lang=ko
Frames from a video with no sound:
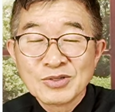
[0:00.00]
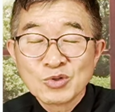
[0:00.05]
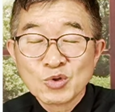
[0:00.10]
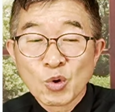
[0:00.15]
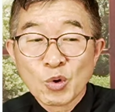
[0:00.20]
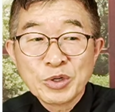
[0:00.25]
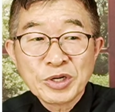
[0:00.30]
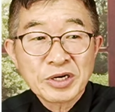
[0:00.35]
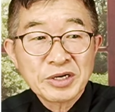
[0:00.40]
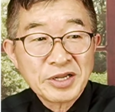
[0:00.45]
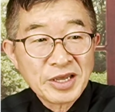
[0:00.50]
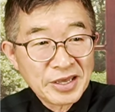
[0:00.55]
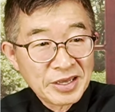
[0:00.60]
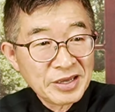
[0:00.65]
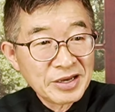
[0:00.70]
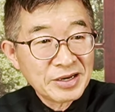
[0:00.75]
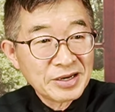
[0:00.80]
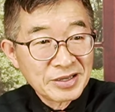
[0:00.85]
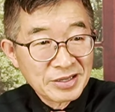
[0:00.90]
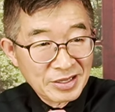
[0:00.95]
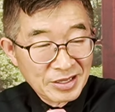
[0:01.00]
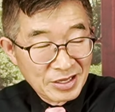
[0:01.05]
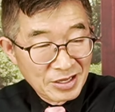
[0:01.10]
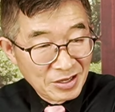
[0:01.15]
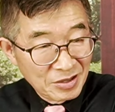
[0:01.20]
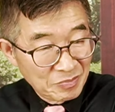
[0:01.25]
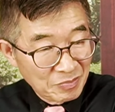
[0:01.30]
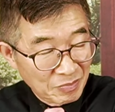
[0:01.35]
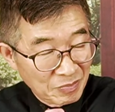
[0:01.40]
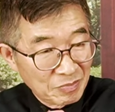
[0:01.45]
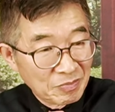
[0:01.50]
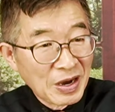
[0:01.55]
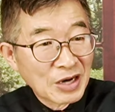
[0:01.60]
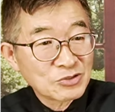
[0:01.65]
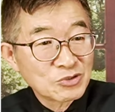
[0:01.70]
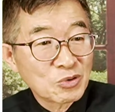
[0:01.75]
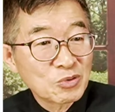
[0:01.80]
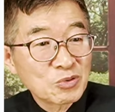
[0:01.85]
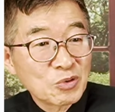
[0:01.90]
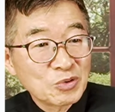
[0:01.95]
노력을 해야 이
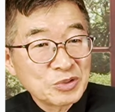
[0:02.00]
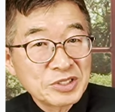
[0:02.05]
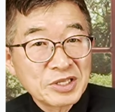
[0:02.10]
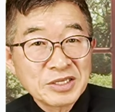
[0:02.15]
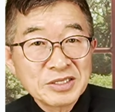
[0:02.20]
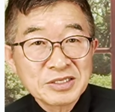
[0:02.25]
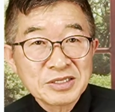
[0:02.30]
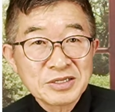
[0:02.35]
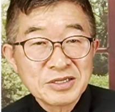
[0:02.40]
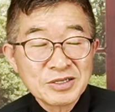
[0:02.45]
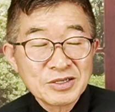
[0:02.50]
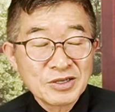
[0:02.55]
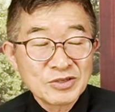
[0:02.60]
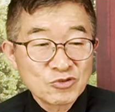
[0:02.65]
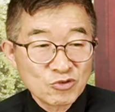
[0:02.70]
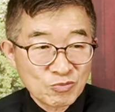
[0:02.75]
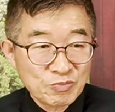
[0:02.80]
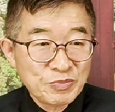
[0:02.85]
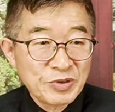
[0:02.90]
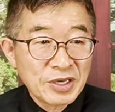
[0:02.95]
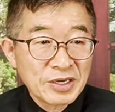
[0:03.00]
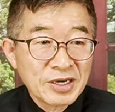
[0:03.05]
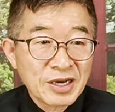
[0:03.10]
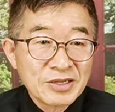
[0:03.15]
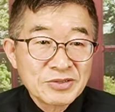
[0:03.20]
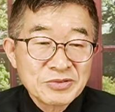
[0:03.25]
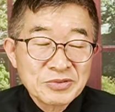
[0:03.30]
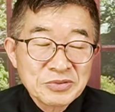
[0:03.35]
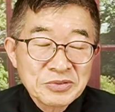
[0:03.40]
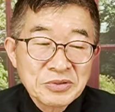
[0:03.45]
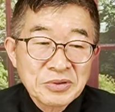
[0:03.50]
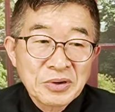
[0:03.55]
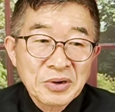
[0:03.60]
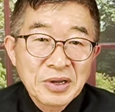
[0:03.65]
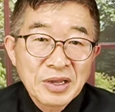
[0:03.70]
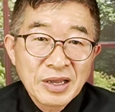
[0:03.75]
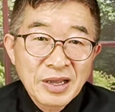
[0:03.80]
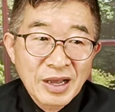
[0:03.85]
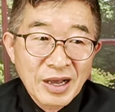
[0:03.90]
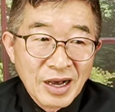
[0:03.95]
방송 콘텐츠를 준비해 가지고
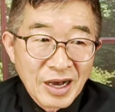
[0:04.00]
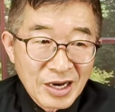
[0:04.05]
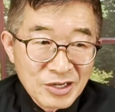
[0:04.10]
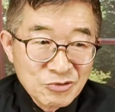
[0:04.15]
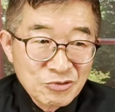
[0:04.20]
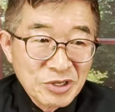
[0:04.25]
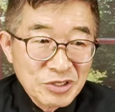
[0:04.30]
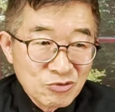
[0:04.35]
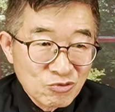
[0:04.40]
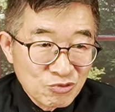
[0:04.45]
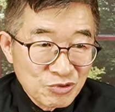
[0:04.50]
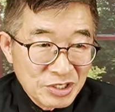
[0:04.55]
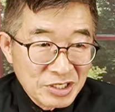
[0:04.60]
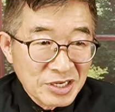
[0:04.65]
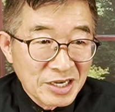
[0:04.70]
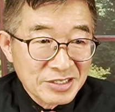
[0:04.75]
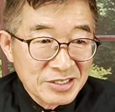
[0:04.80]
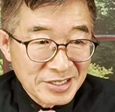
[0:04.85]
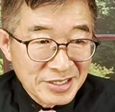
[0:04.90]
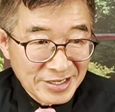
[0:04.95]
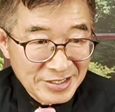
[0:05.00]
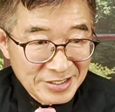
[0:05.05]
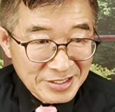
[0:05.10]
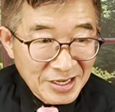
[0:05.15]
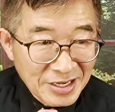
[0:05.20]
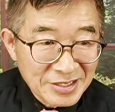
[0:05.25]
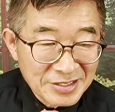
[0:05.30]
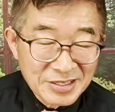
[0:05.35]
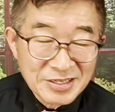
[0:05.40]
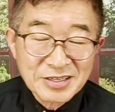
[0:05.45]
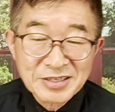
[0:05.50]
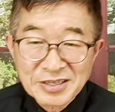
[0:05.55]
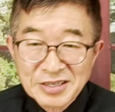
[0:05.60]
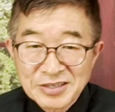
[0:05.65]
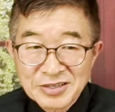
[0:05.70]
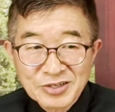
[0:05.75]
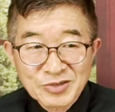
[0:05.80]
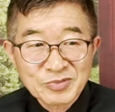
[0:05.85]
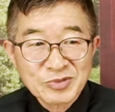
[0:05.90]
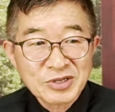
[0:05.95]
하루에 2시간 3시간
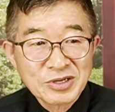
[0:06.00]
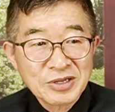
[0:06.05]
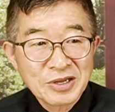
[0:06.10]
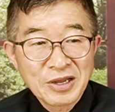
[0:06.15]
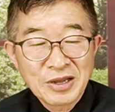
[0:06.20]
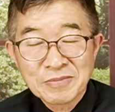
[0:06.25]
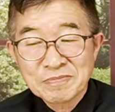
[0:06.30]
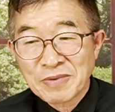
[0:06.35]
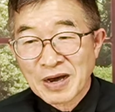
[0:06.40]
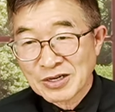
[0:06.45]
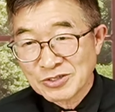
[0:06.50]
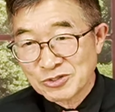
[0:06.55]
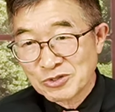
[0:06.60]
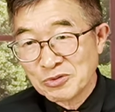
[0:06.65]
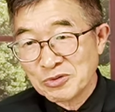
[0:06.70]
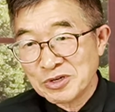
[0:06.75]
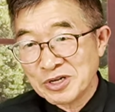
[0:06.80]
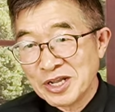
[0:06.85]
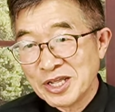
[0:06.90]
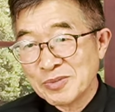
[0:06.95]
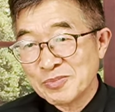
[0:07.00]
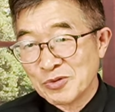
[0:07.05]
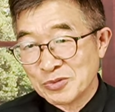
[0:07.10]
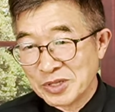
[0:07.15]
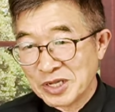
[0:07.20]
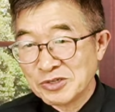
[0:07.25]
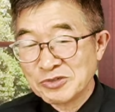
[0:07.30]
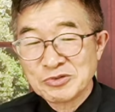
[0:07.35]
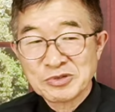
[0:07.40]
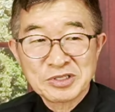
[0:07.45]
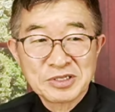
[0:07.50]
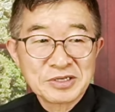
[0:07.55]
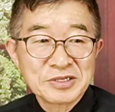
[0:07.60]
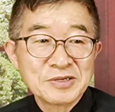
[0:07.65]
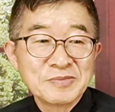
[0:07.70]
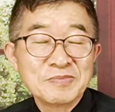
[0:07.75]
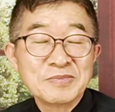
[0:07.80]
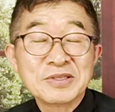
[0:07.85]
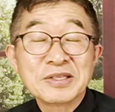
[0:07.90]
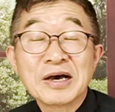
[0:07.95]
이렇게 여러분들 방송을 내보낼 수 있는
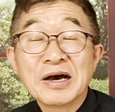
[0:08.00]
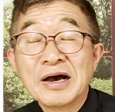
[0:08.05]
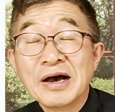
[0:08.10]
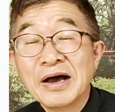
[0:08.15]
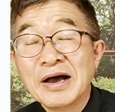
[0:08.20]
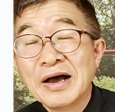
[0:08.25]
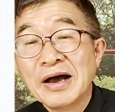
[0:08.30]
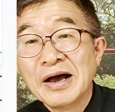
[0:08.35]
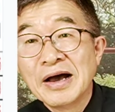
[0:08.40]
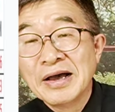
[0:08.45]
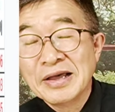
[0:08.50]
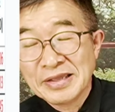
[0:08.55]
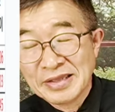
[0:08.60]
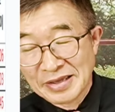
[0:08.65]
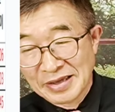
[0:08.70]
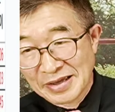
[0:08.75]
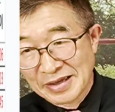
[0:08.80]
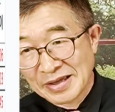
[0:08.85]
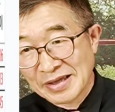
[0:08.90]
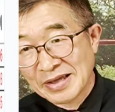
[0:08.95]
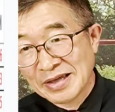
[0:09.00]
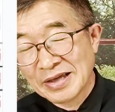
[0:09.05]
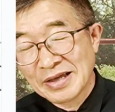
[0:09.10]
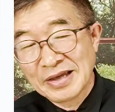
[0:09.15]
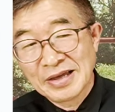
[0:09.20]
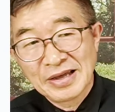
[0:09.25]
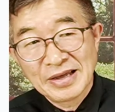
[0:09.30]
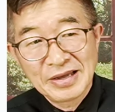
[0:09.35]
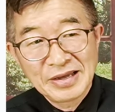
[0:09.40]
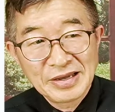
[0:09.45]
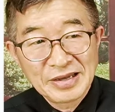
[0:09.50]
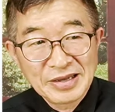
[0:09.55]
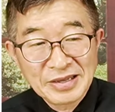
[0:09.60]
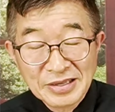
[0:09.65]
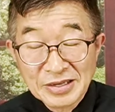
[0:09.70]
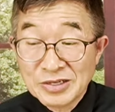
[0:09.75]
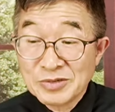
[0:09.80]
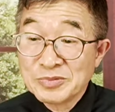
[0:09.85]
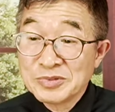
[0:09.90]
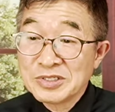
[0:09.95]
겁니다. 예.
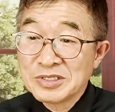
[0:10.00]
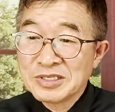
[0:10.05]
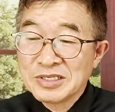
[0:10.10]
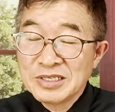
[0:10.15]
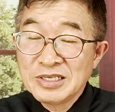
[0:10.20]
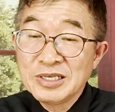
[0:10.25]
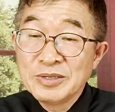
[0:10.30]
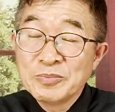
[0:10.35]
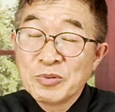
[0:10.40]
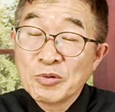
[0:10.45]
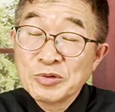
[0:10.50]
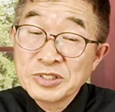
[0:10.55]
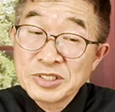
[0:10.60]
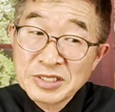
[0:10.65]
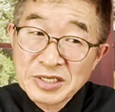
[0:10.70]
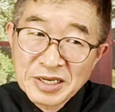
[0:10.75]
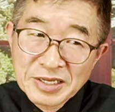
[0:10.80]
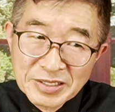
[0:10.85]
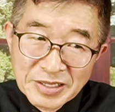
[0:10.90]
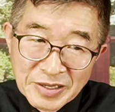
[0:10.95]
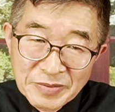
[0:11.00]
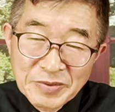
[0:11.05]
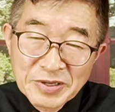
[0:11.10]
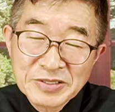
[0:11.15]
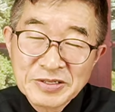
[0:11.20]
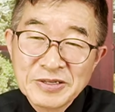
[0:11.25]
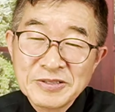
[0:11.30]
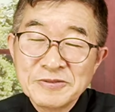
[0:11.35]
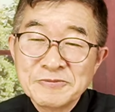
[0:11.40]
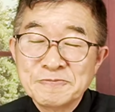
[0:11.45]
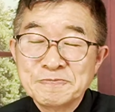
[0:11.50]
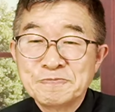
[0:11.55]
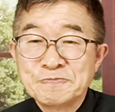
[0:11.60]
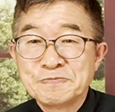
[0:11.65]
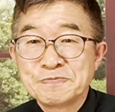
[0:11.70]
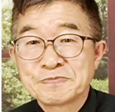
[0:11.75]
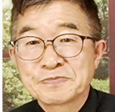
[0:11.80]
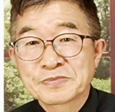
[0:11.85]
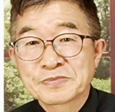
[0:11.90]
여러분 이 보시게 되면은